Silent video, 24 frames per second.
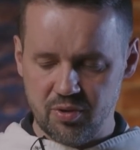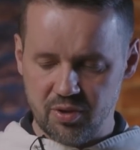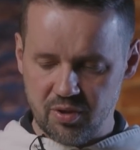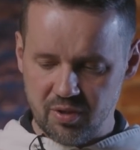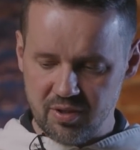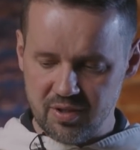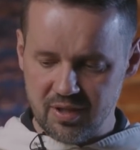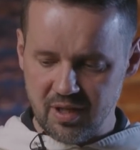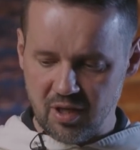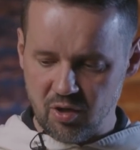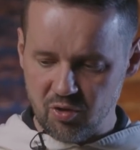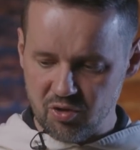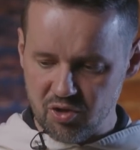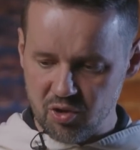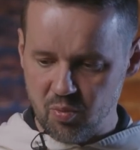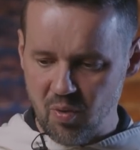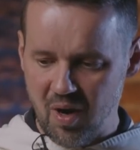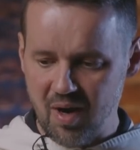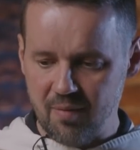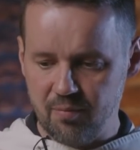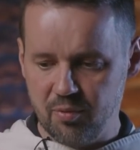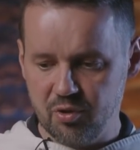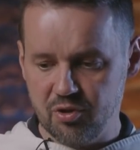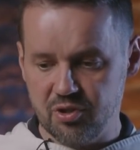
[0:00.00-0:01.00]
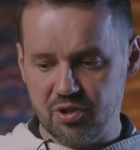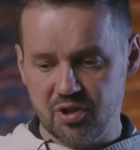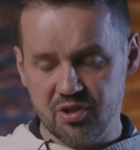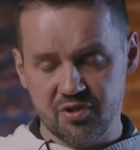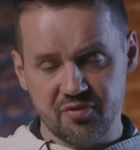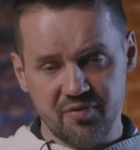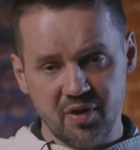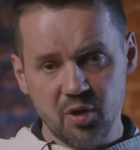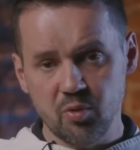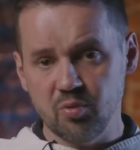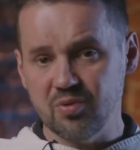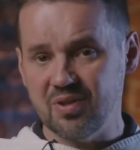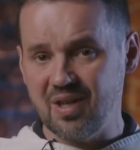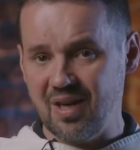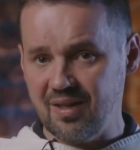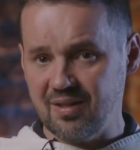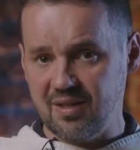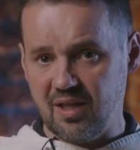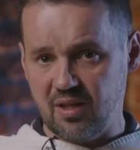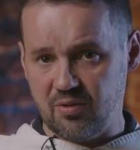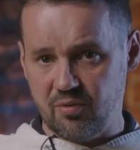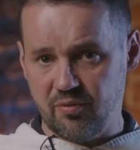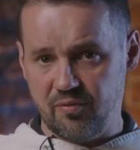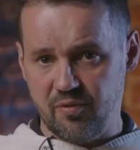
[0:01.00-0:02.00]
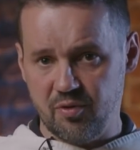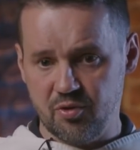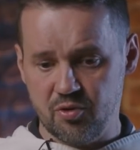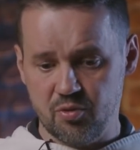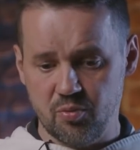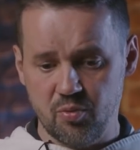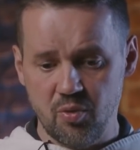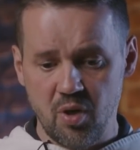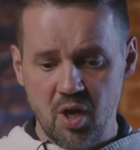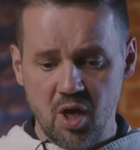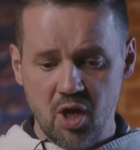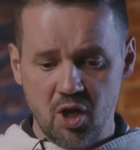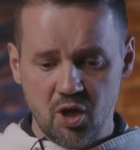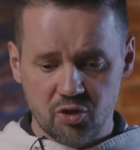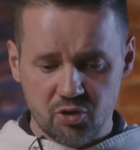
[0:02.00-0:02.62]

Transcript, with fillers: i to jest jako słabość też wielu traktatów o złu,